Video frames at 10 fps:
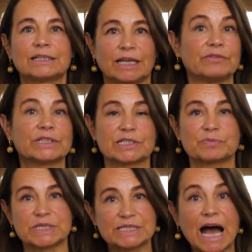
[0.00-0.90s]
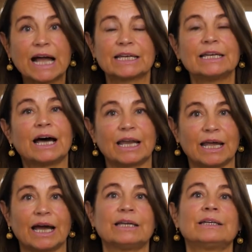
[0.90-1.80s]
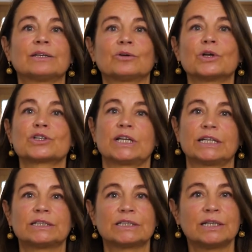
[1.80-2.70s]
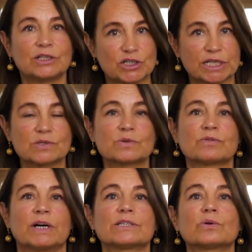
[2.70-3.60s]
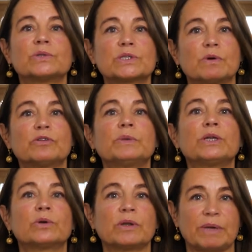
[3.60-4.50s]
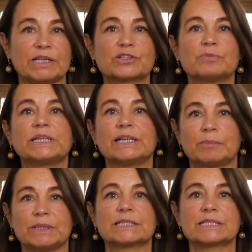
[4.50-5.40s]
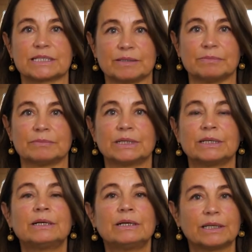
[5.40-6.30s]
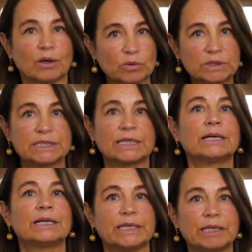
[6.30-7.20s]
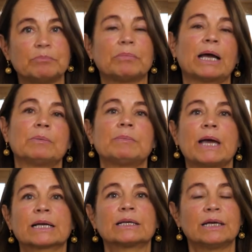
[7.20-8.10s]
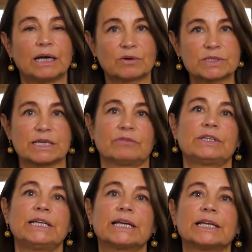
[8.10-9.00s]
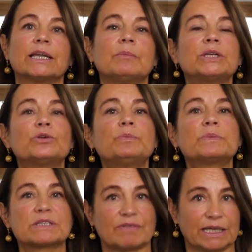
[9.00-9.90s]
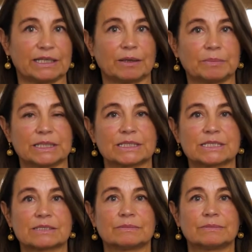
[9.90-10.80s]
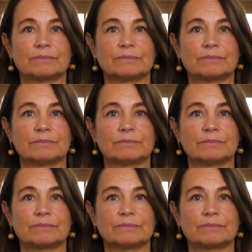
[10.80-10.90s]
dann wird es bis dahin alleine in Deutschland schätzungsweise rund 12 Millionen Menschen mit Diabetes geben. Darunter, nebenbei bemerkt, auch sehr viele Kinder mit Typ-2-Diabetes.